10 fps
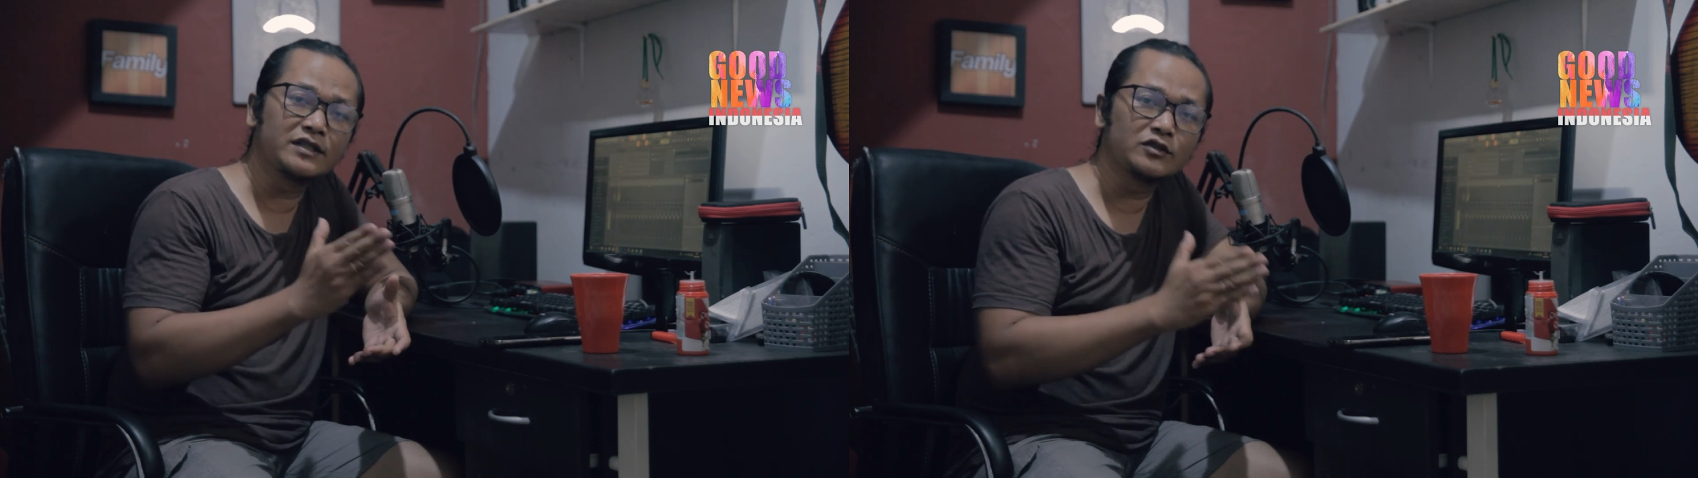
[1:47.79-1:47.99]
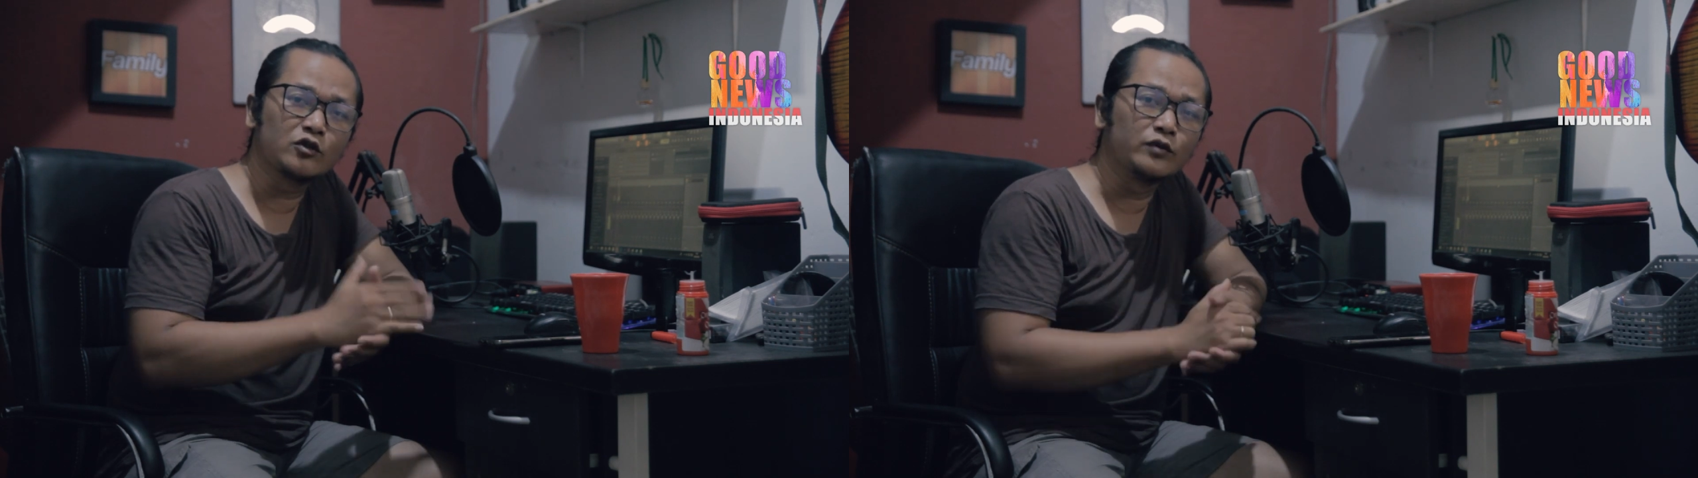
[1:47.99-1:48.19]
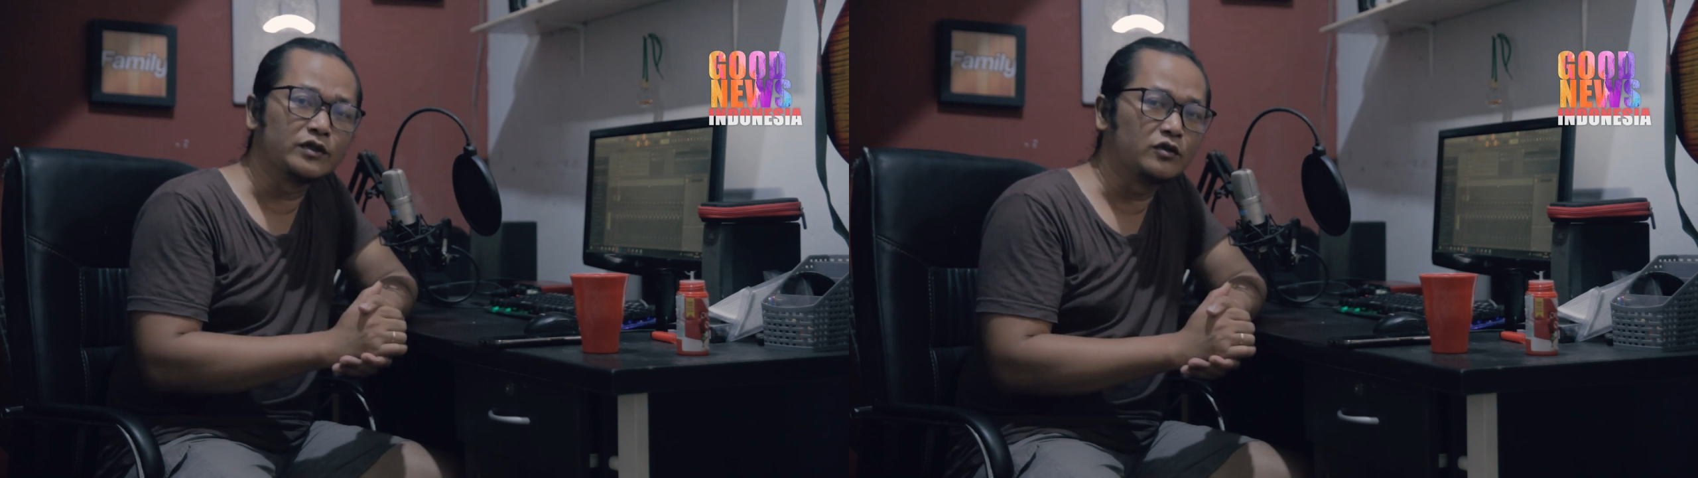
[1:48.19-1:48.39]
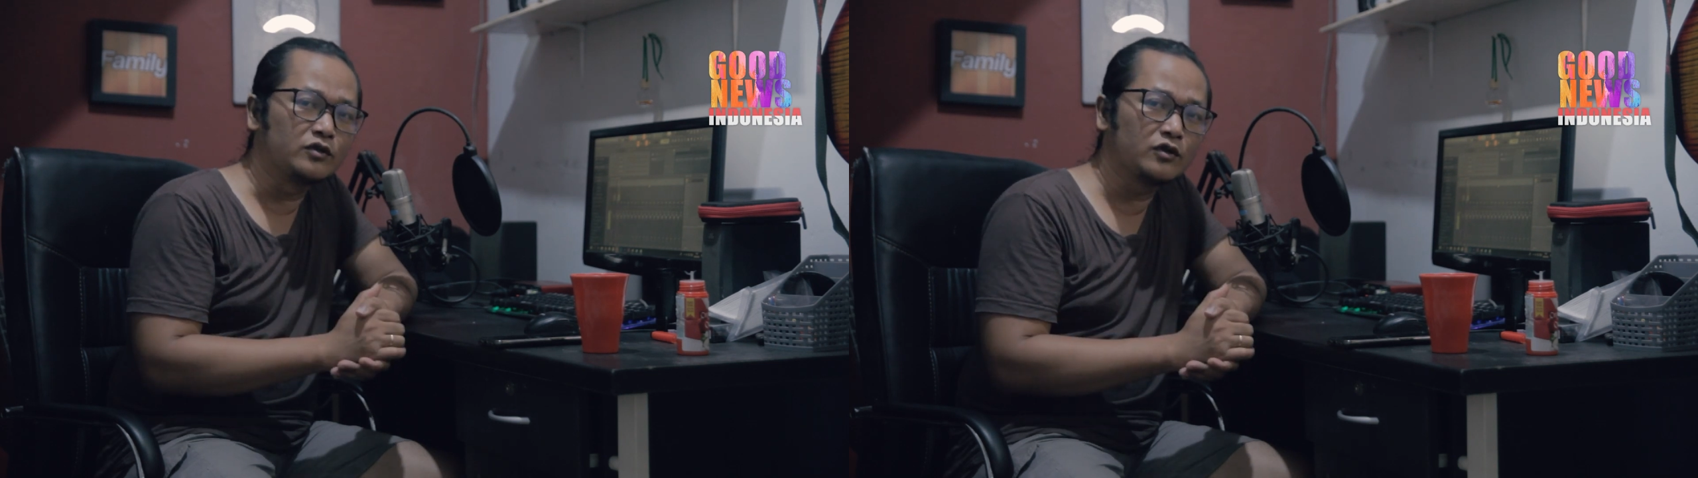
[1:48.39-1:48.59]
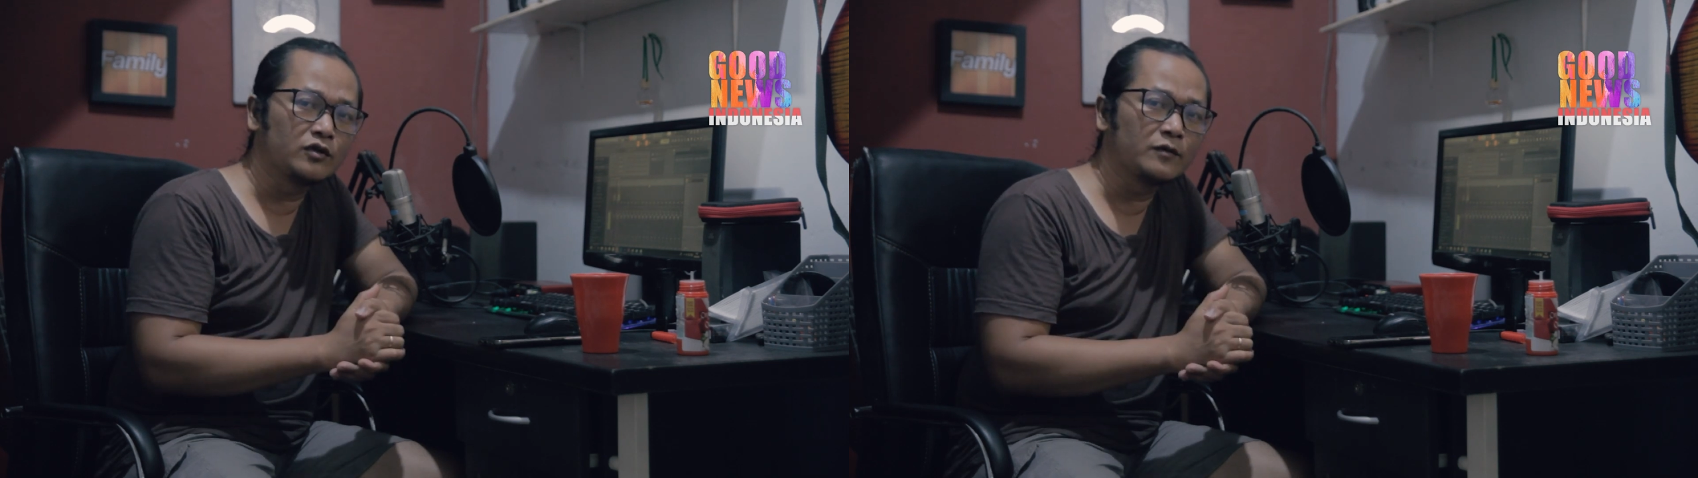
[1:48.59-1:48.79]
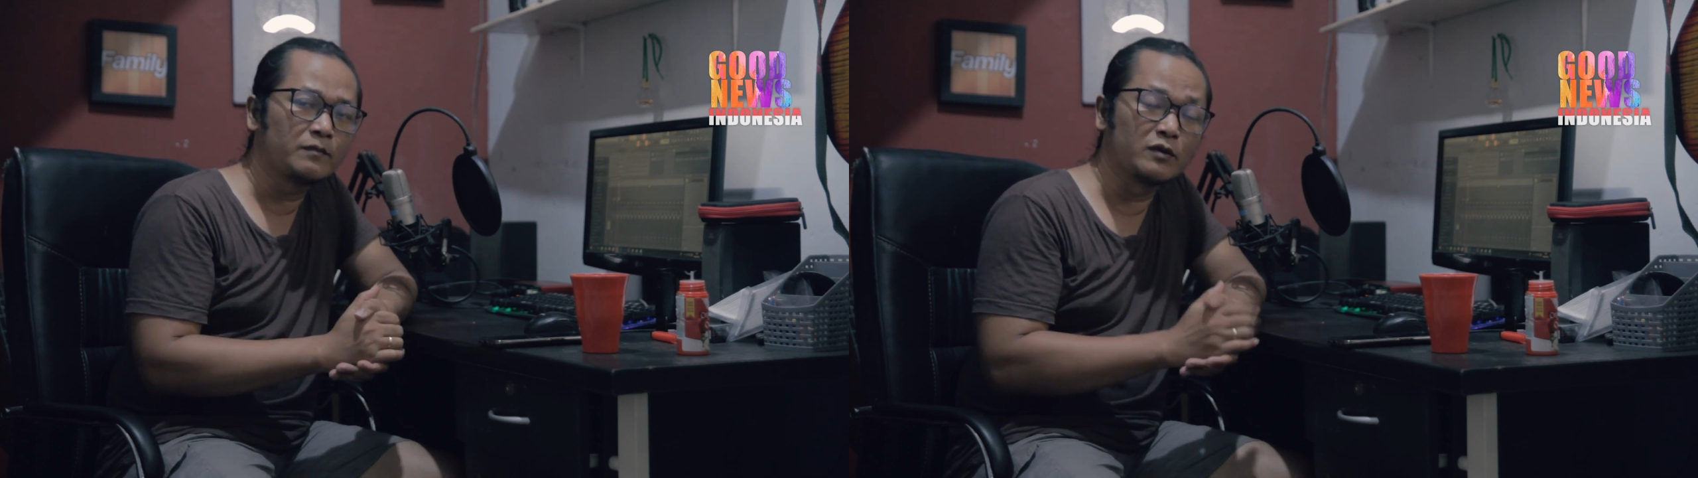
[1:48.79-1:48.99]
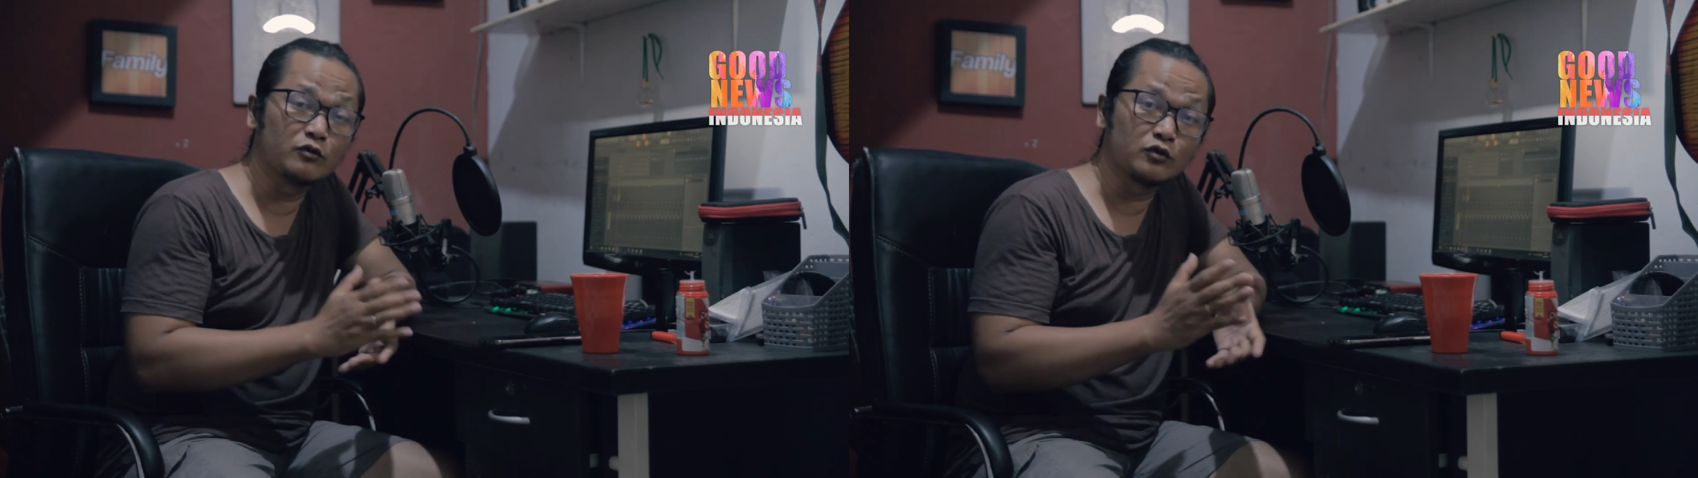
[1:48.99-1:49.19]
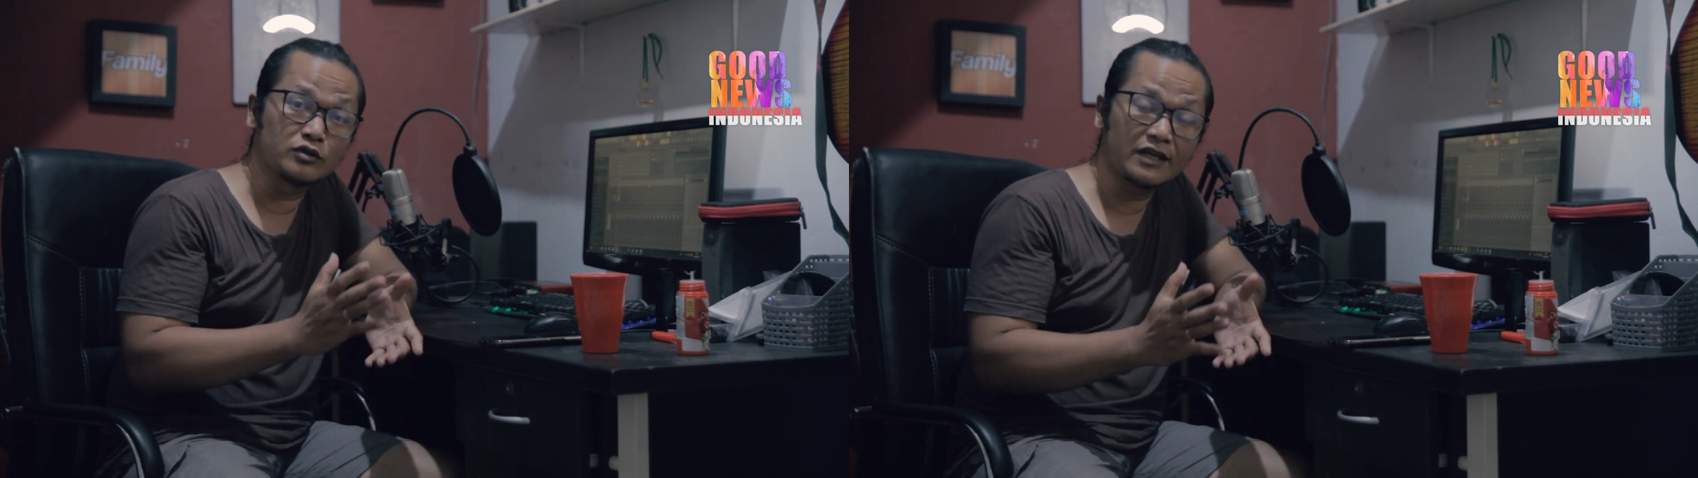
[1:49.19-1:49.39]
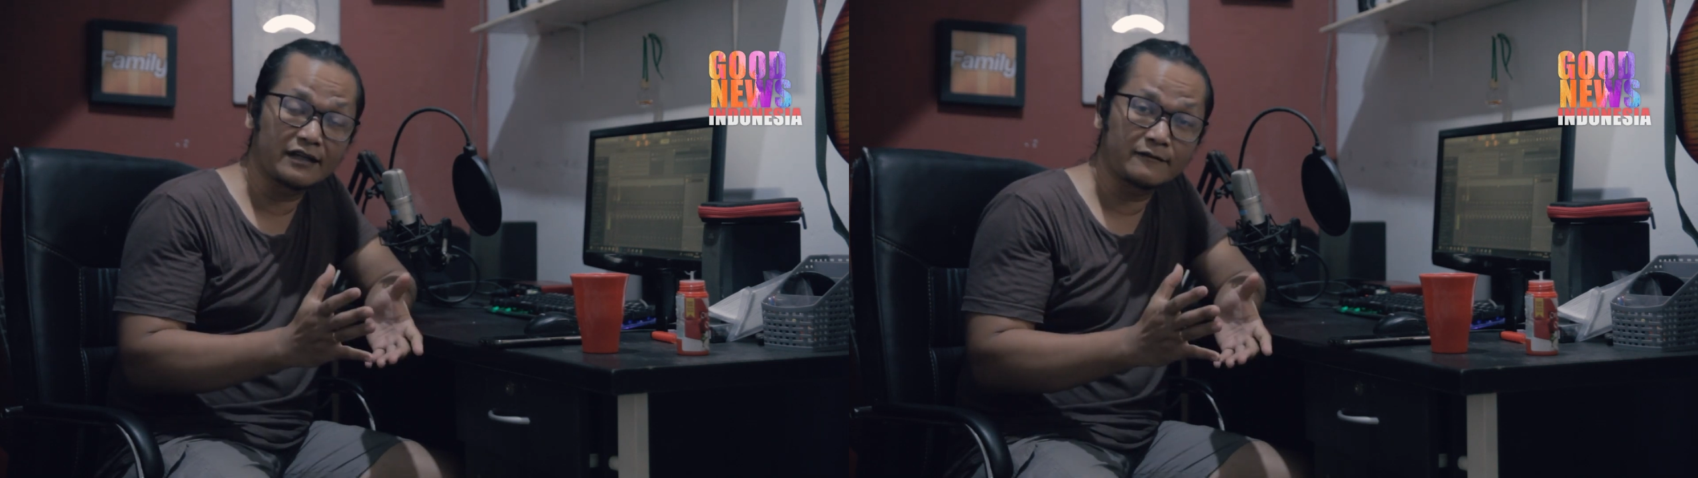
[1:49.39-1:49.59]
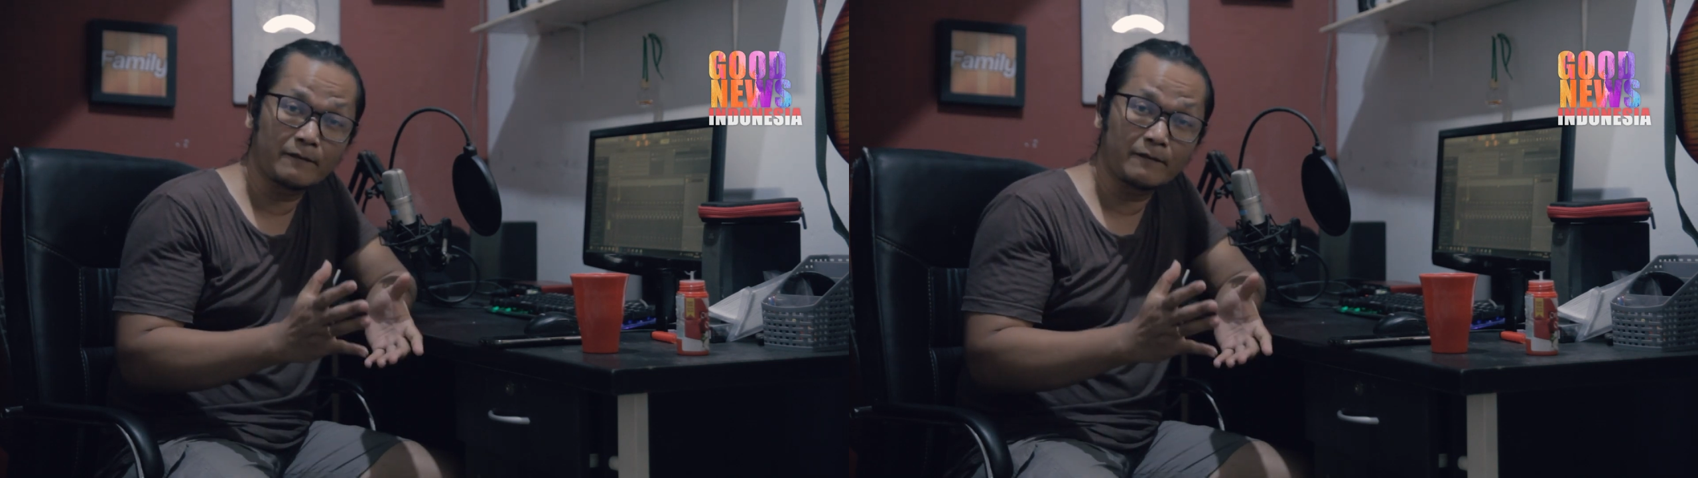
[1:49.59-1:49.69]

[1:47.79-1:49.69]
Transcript: Joko Widodo memutuskan